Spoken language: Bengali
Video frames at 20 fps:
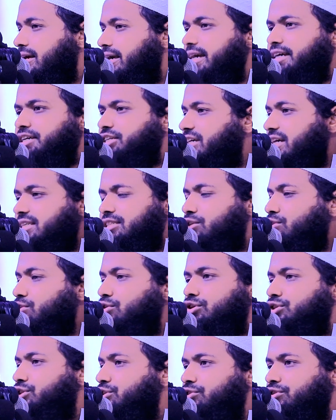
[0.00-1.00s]
হিংসা যেন
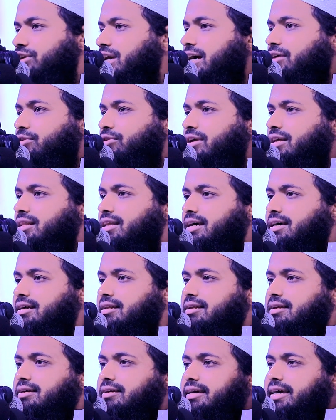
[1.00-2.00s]
নষ্ট না করে দেয়
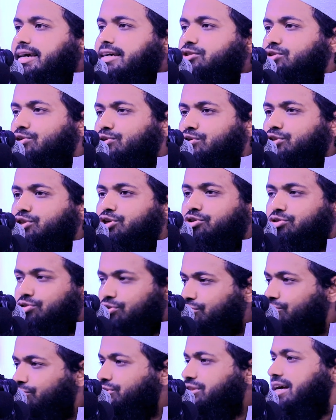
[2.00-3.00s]
এই জন্য
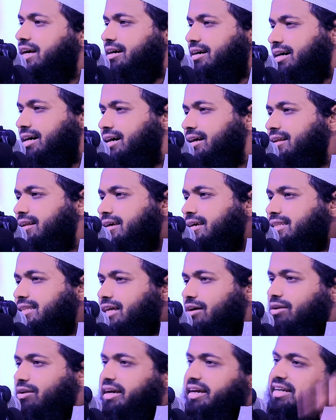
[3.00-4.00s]
সতর্ক থাকা
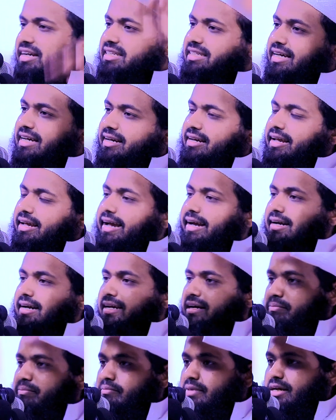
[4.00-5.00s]
তাহলে হিংসার এক
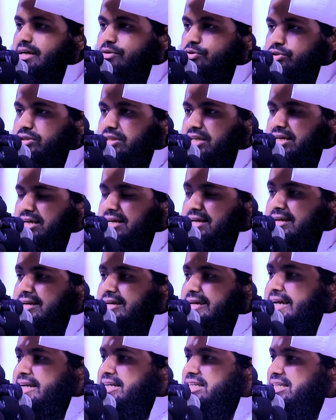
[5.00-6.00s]
নাম্বার ক্ষতি
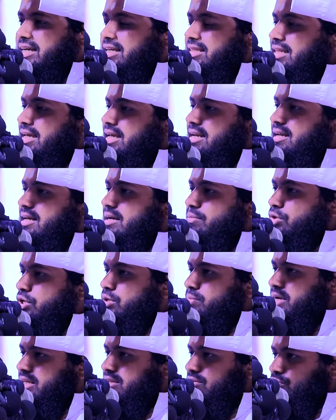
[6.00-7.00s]
হিংসা দিনকে বরবাদ